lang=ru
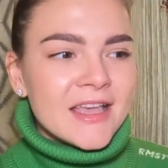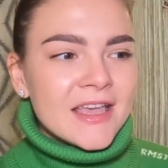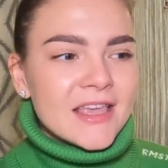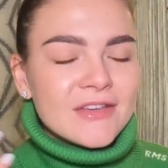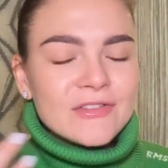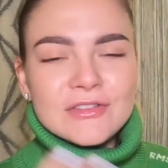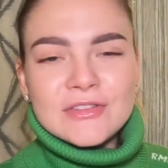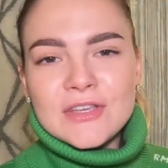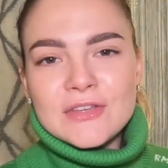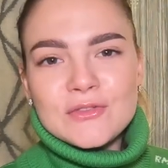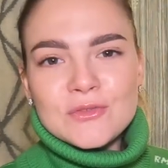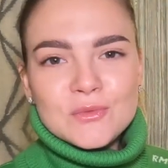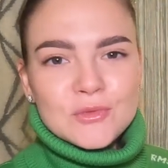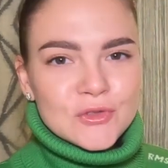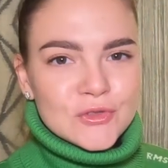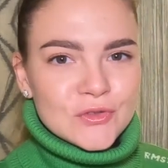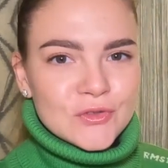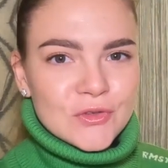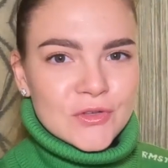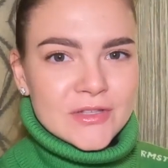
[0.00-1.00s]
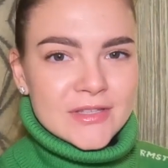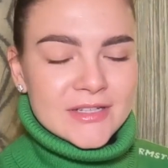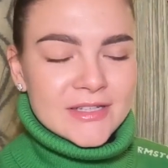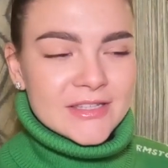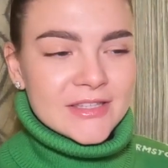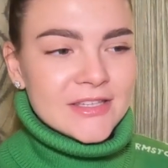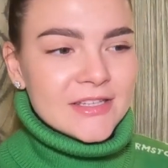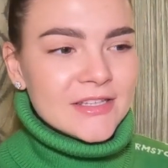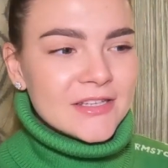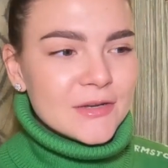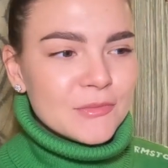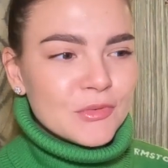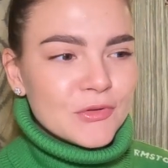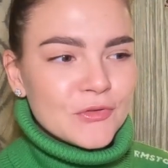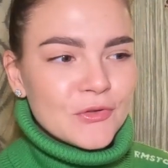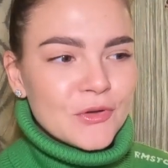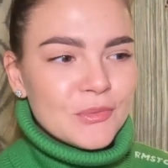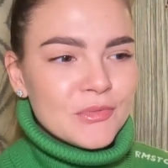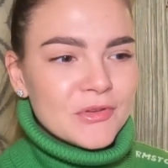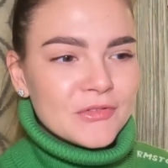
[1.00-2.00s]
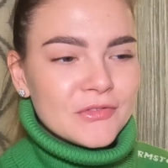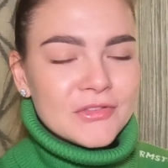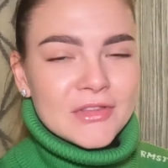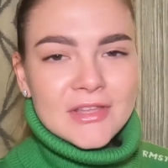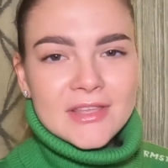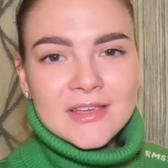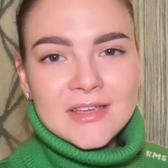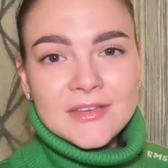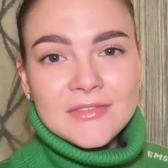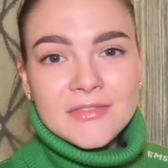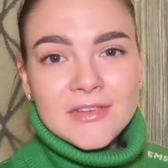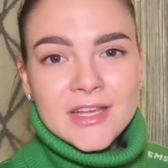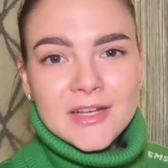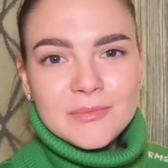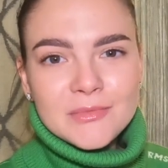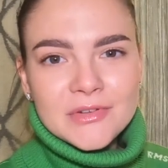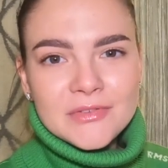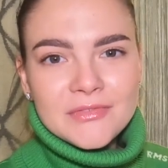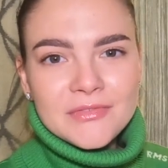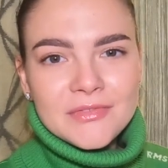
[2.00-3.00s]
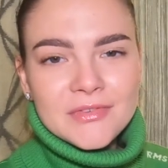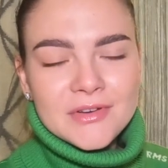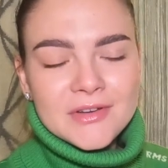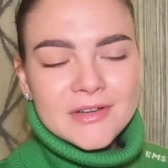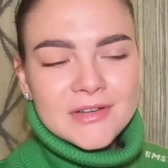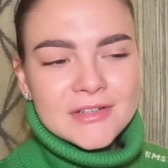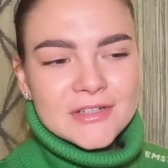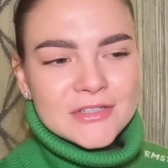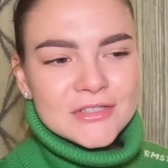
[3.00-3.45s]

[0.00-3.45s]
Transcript: И вот я думаю, что эта книга подобие вот таких фильмов э,